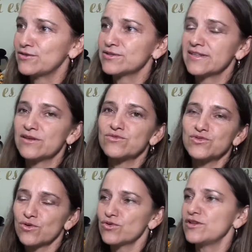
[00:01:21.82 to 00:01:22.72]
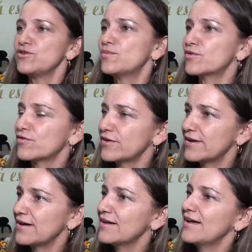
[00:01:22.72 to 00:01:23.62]
no tener un solo niño por
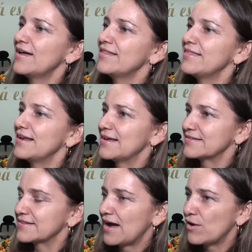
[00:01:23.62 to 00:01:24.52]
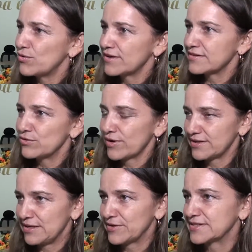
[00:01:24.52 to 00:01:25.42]
fuera de las aulas
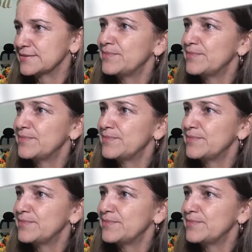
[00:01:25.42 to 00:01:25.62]
educativas.